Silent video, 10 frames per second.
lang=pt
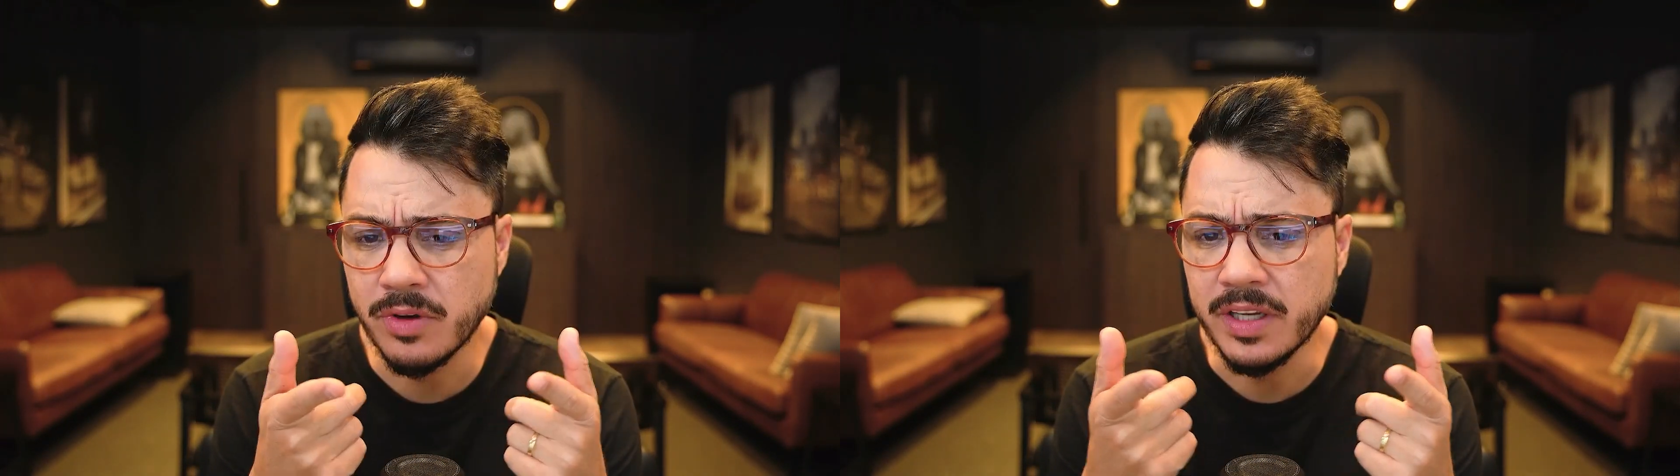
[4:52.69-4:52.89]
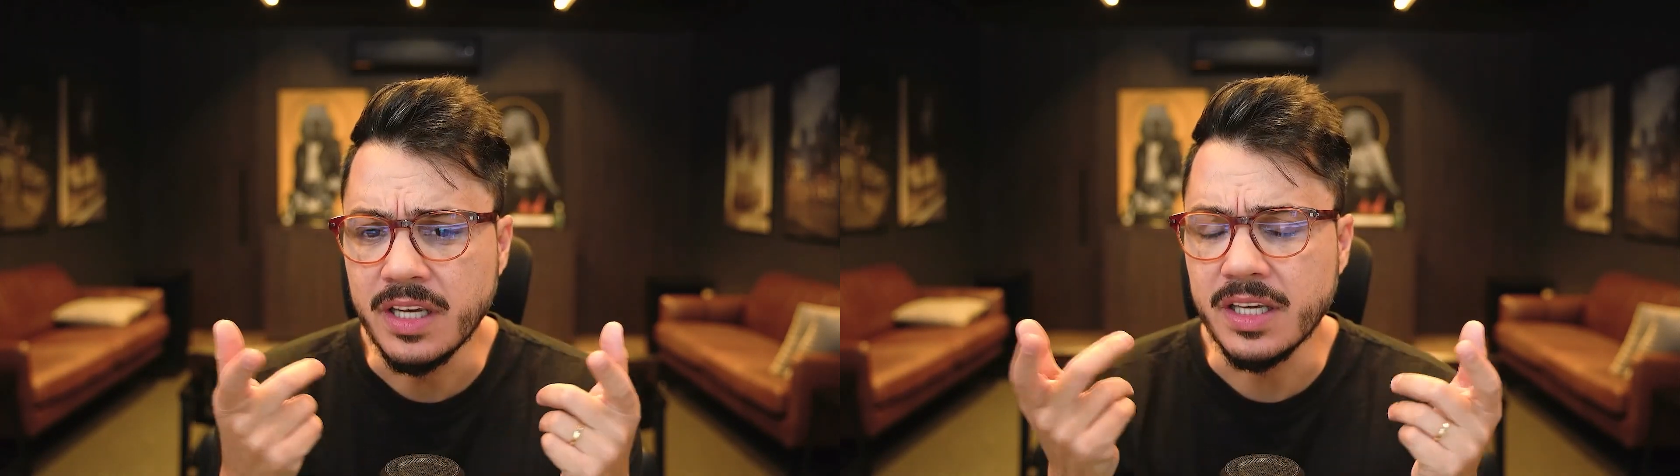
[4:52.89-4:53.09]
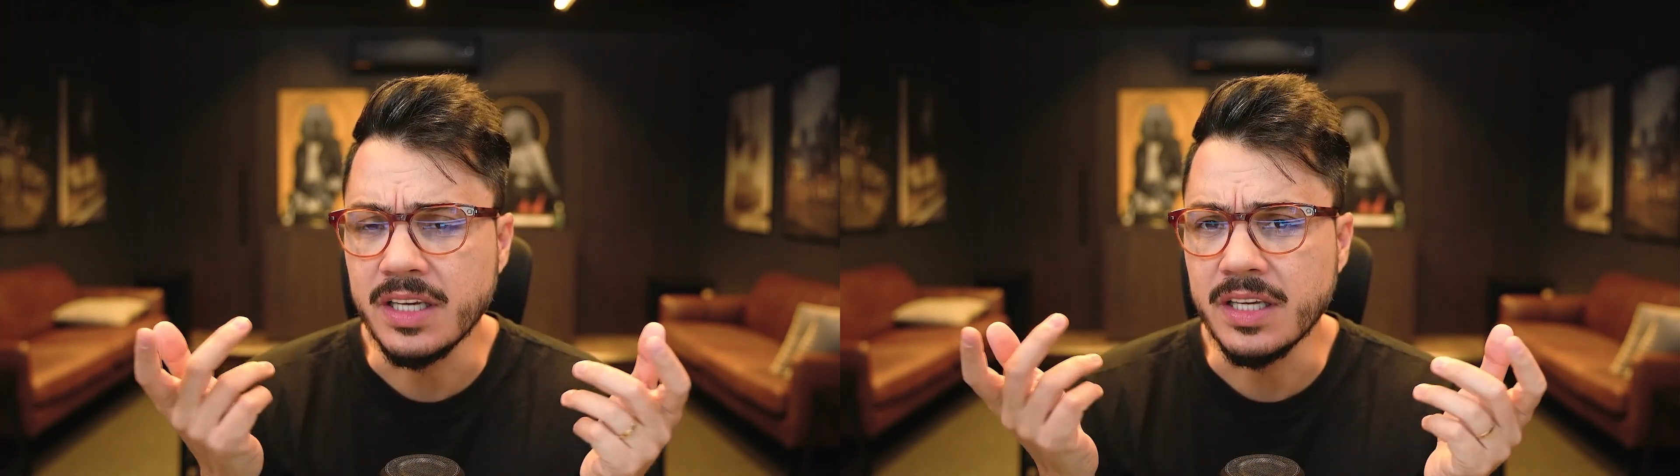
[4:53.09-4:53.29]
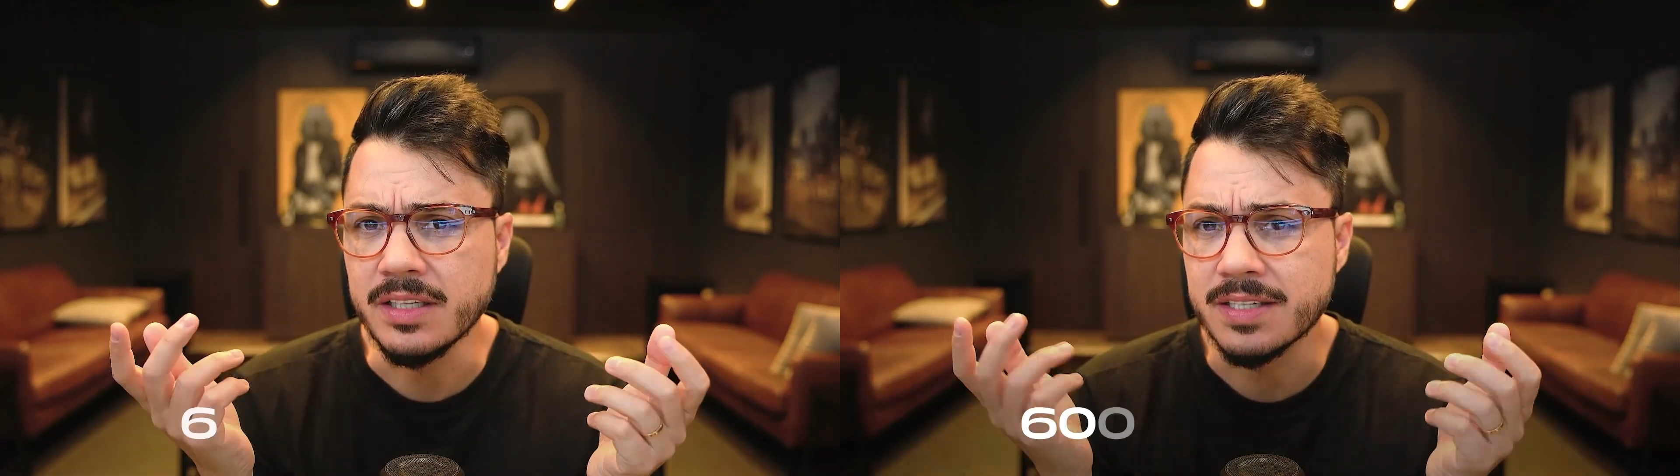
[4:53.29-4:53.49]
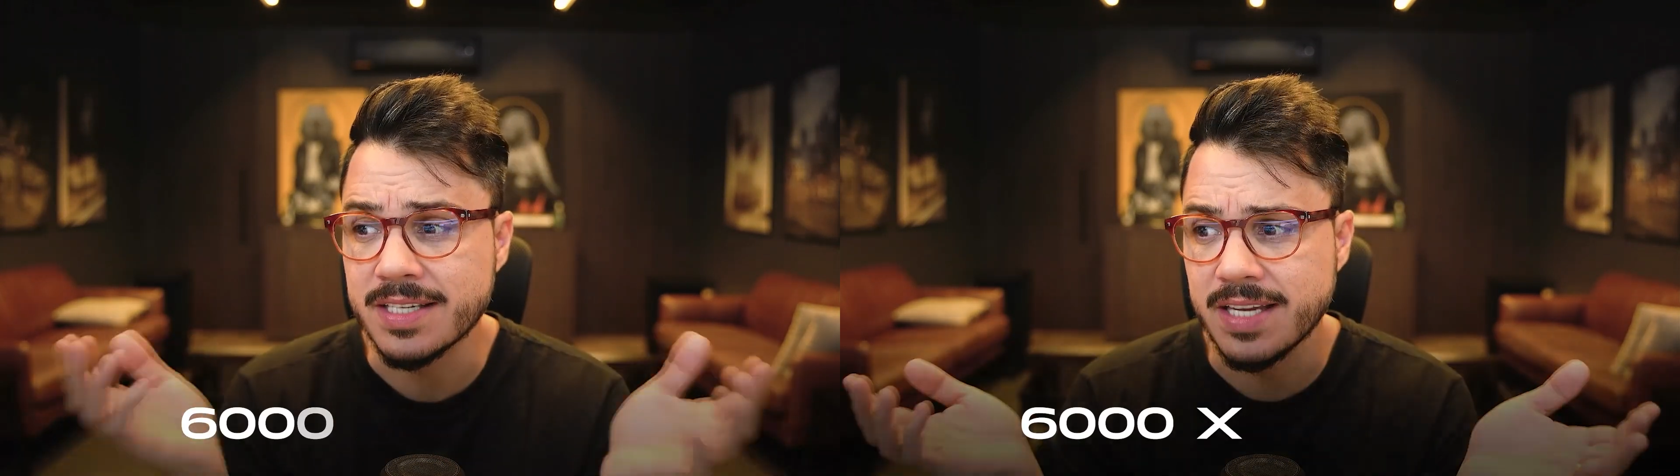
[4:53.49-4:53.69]
aí
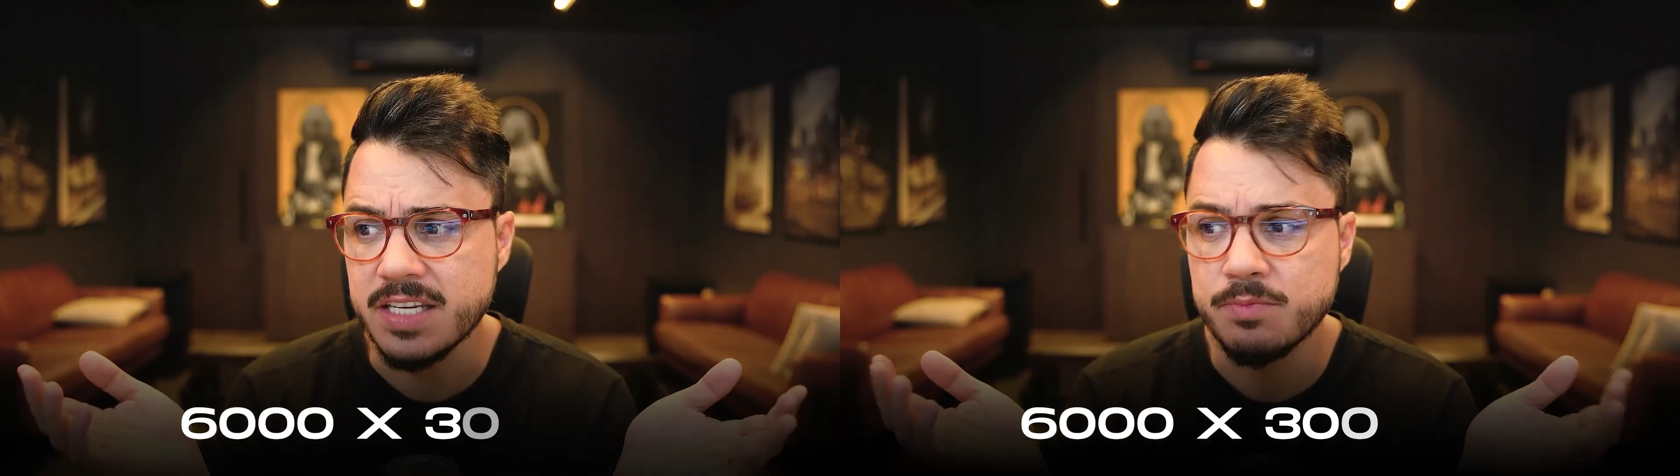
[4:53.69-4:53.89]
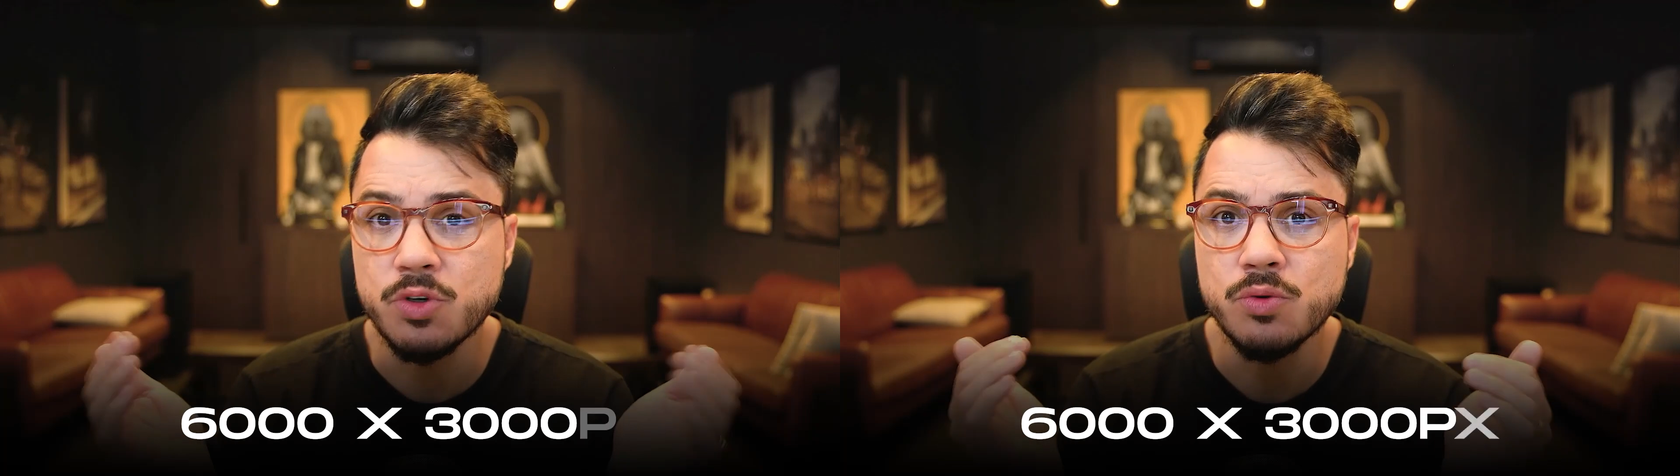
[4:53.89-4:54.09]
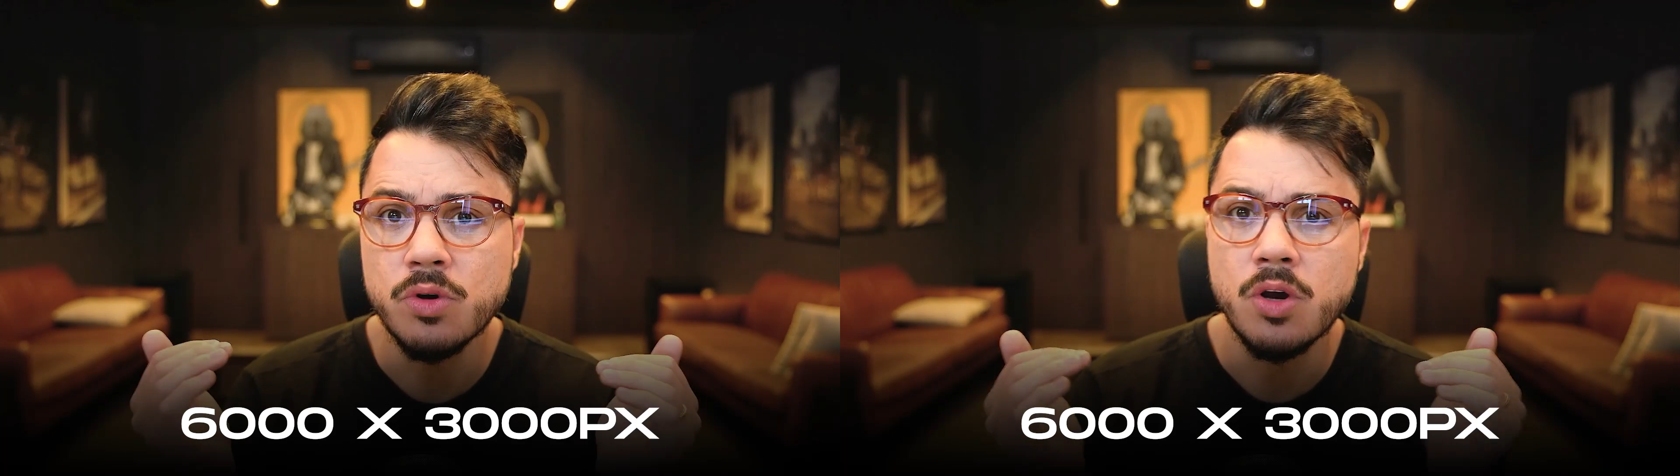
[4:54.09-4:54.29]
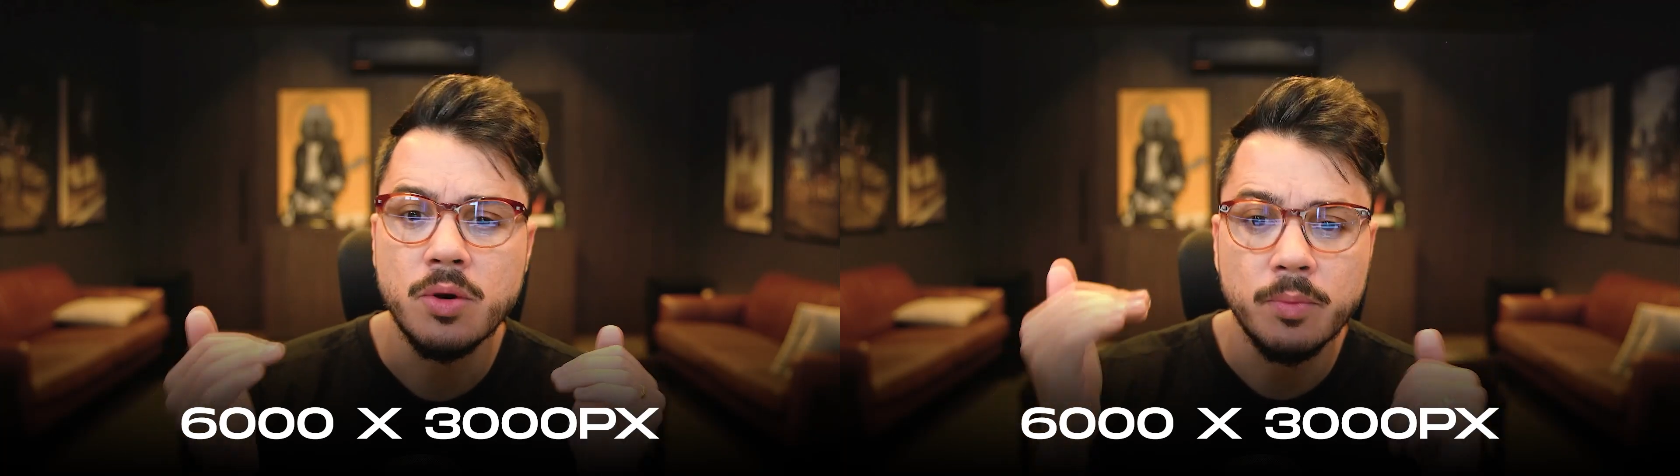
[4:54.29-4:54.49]
em 6000